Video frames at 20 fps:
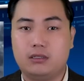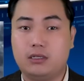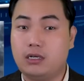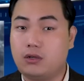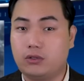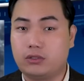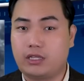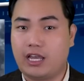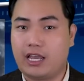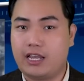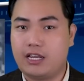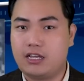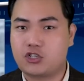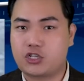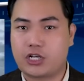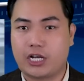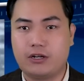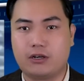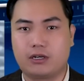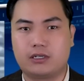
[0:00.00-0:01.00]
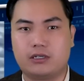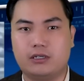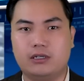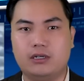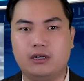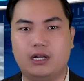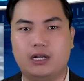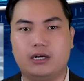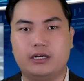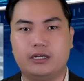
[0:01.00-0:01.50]
nhưng có thể sẽ được
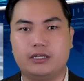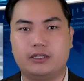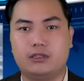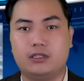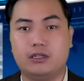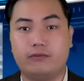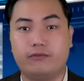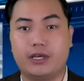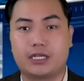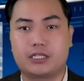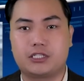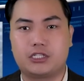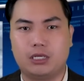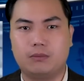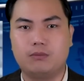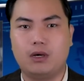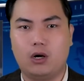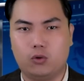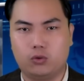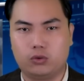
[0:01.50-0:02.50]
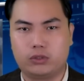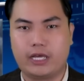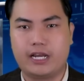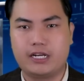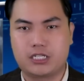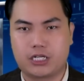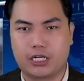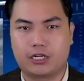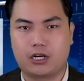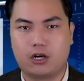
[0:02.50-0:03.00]
hưởng lợi từ việc chiếm ưu
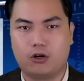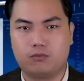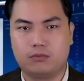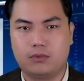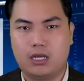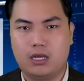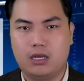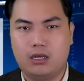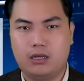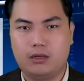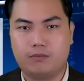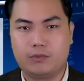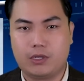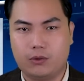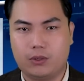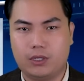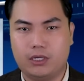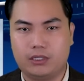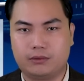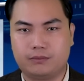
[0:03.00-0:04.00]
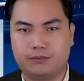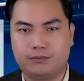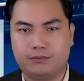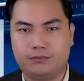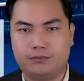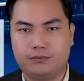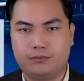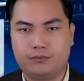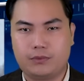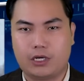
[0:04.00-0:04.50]
thế trên không nhiều hơn
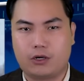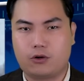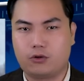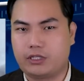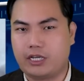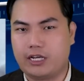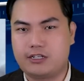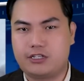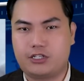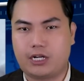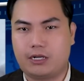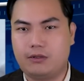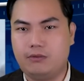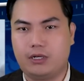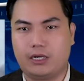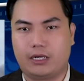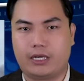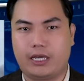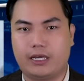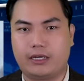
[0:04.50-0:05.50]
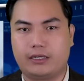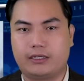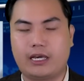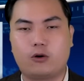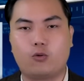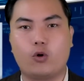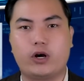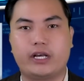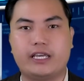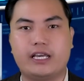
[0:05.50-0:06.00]
để có thể tránh thực hiện
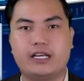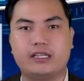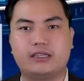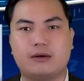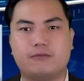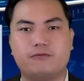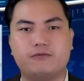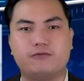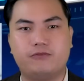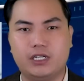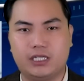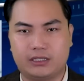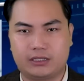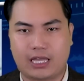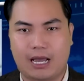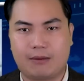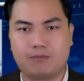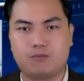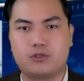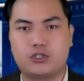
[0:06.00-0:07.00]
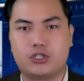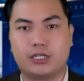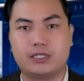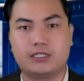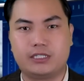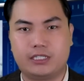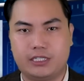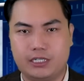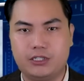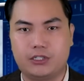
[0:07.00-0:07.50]
các cuộc diễn tập phức tạp
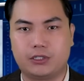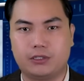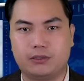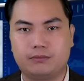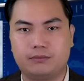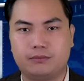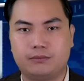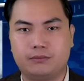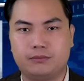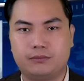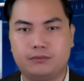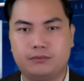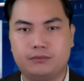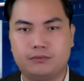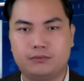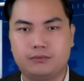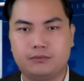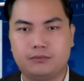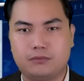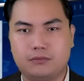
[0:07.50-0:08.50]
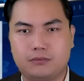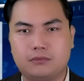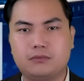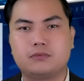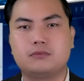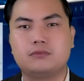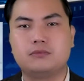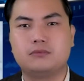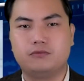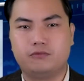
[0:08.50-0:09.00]
trên chiến trường.
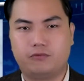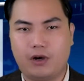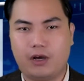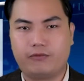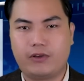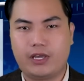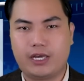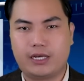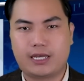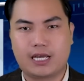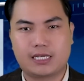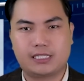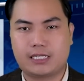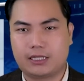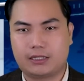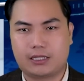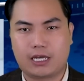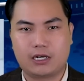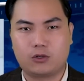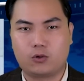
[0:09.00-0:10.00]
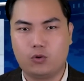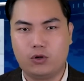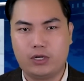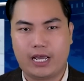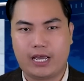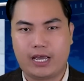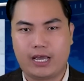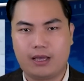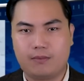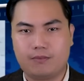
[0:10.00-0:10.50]
Và việc các xe tăng của
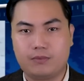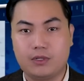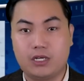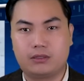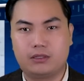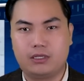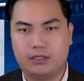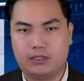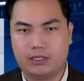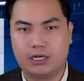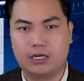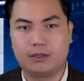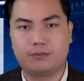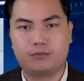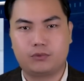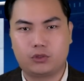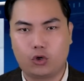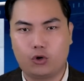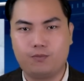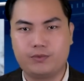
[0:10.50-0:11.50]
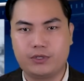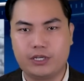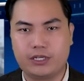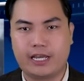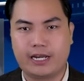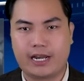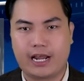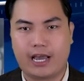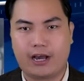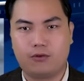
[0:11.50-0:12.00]
Nga được tích hợp tốt như
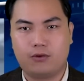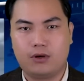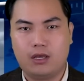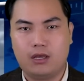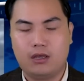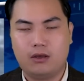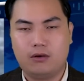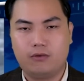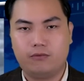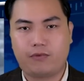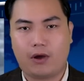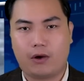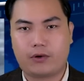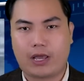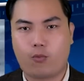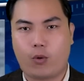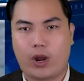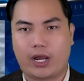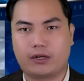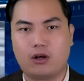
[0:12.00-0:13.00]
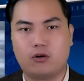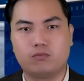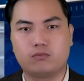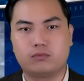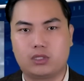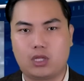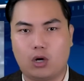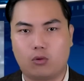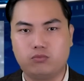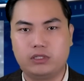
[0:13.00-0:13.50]
thế nào vào các hoạt động
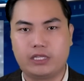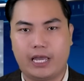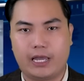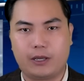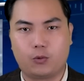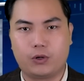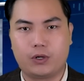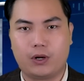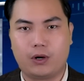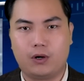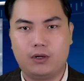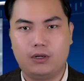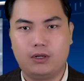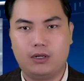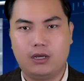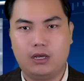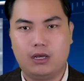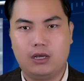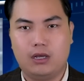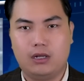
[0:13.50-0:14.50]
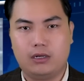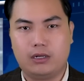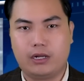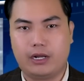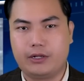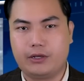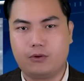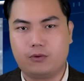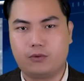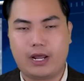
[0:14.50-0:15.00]
tổng thể của nó là
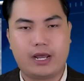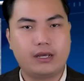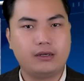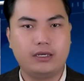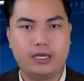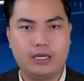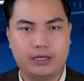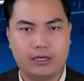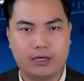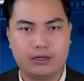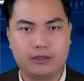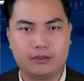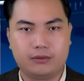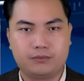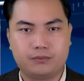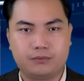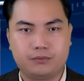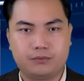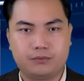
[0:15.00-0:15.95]
điều đáng nghi ngờ.